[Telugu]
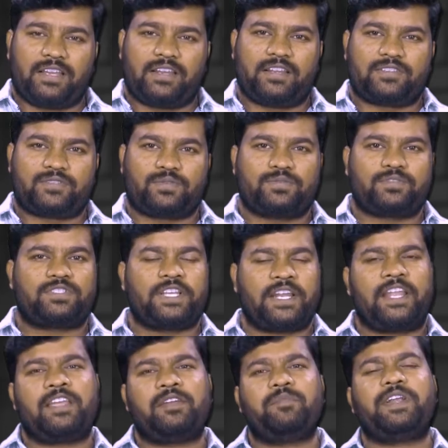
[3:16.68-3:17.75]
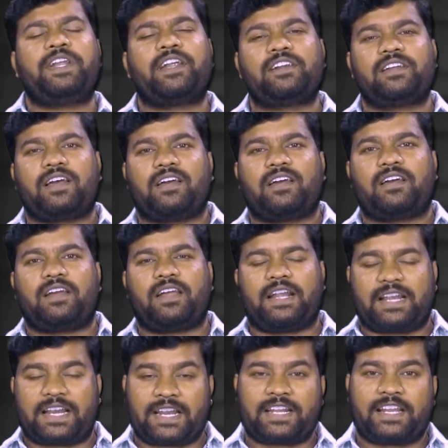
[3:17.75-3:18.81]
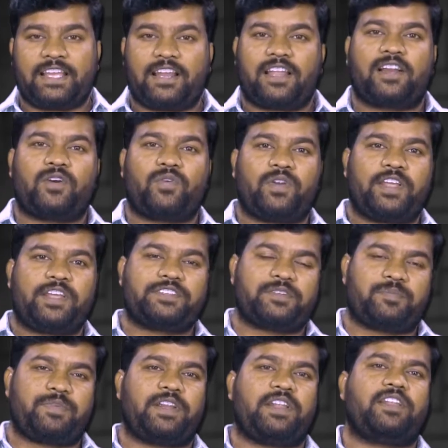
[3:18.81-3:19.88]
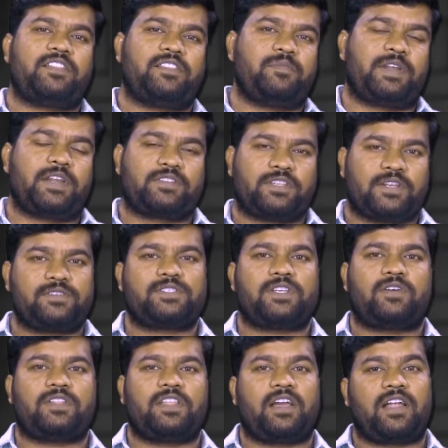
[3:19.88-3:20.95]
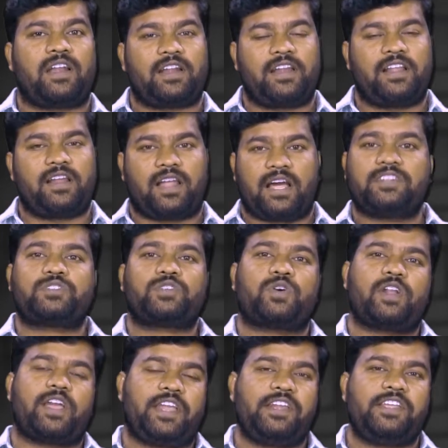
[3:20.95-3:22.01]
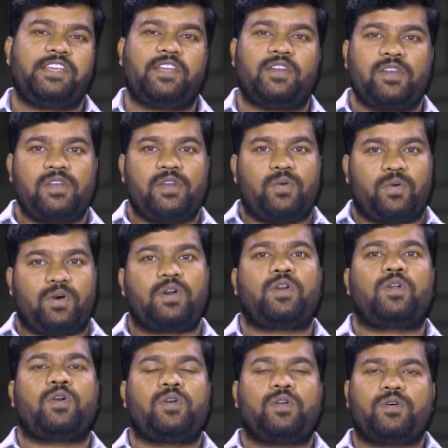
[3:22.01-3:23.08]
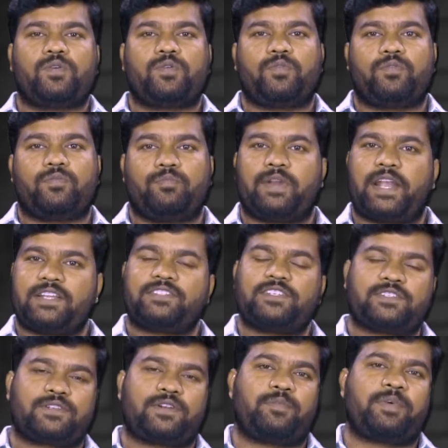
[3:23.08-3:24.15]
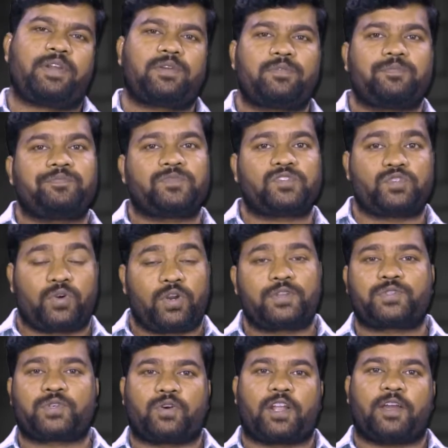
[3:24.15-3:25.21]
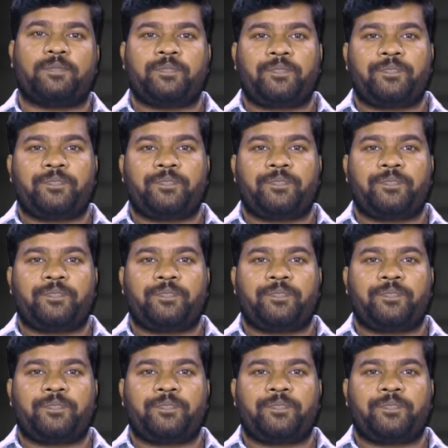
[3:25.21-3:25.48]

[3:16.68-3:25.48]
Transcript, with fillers: ఈ చూస్తేనే ఇమీడియట్గా అట్రాక్ట్ అయ్యేలాగా ఉన్నాయని చెప్పని అనేది మనకు తెలుస్తూ ఉంది ఆల్రెడీ లాంచ్ కూడా అయినాయి ఒకటి రెండు బ్రాంచెస్లో మనం చూడొచ్చు కూడా